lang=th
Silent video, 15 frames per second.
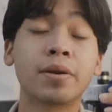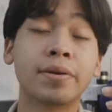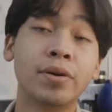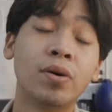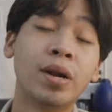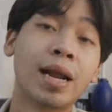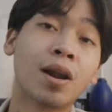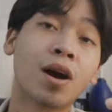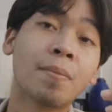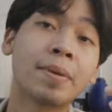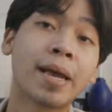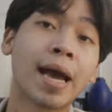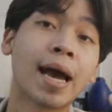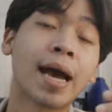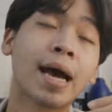โดยในรอบ
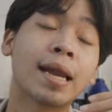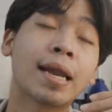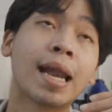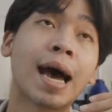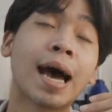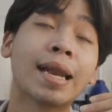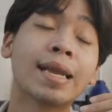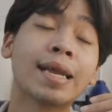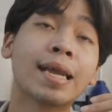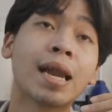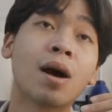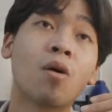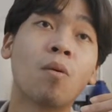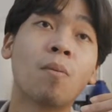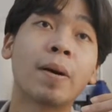เนี้ยร้านที่
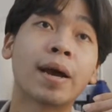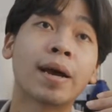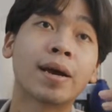เราไป